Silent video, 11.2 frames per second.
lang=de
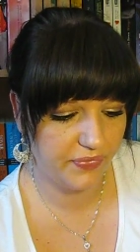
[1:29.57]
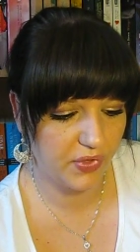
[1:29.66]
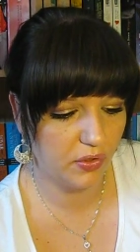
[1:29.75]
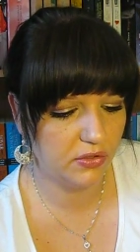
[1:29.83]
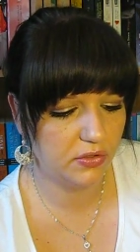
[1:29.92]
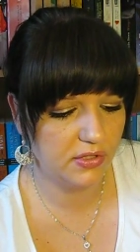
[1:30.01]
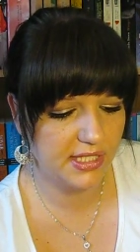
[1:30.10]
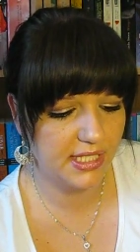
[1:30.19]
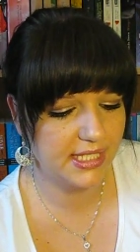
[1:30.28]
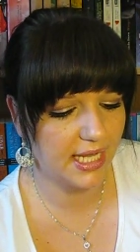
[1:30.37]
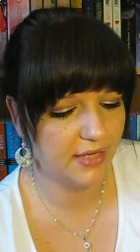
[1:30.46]
Doch in
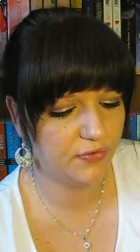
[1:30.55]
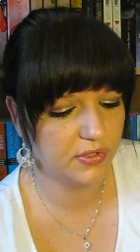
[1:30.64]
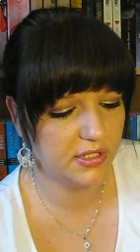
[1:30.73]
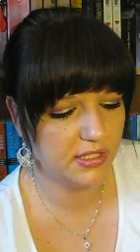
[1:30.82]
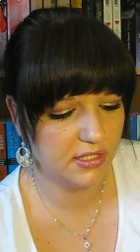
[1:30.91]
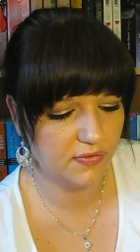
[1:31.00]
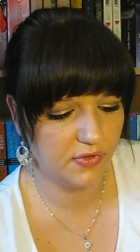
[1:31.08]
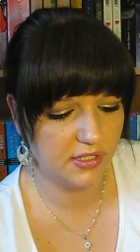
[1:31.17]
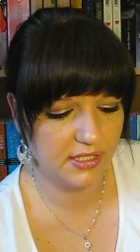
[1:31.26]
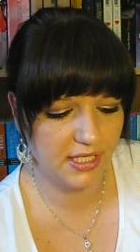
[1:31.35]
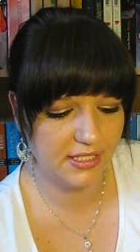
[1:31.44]
jüngster Zeit fühlt sie sich von
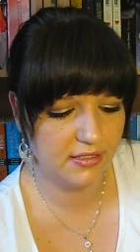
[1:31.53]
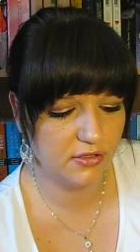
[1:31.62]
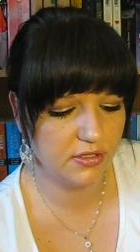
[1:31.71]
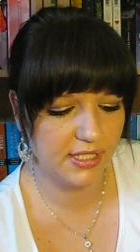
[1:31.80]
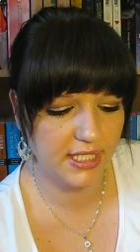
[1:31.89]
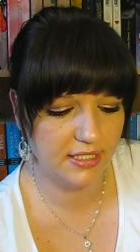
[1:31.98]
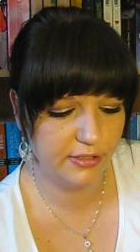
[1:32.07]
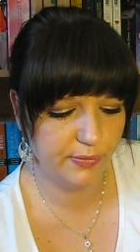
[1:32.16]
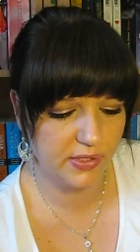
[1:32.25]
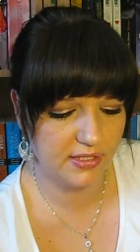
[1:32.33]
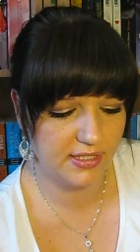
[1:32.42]
dem drastischen
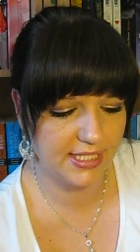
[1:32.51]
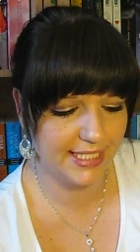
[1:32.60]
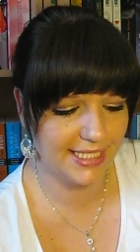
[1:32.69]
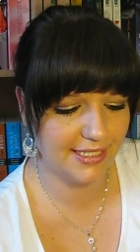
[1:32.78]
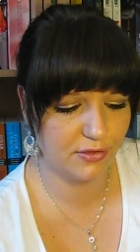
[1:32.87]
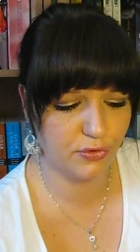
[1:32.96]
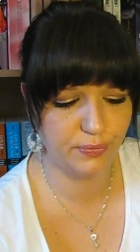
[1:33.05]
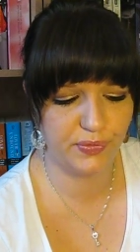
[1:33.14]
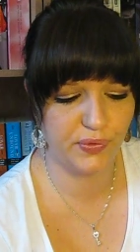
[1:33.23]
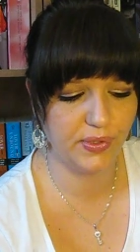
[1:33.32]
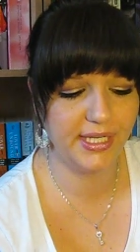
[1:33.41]
Realismus interessierter
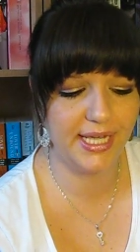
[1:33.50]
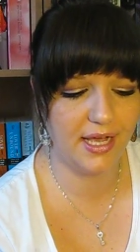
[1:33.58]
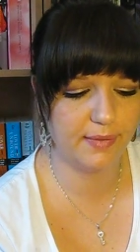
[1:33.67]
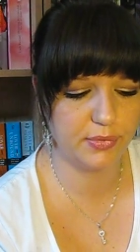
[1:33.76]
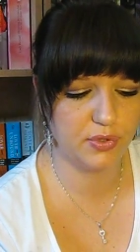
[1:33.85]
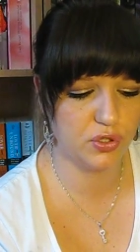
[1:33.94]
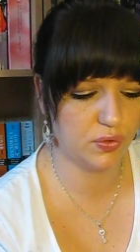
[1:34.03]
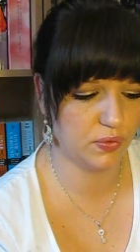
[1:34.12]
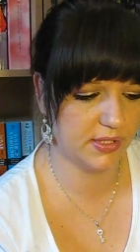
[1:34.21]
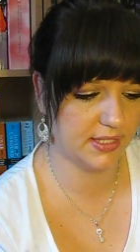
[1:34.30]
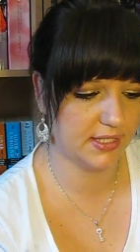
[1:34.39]
Skulpturen eher
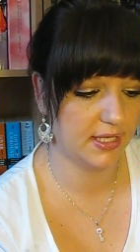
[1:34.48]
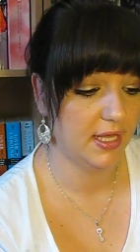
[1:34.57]
abgestoßen.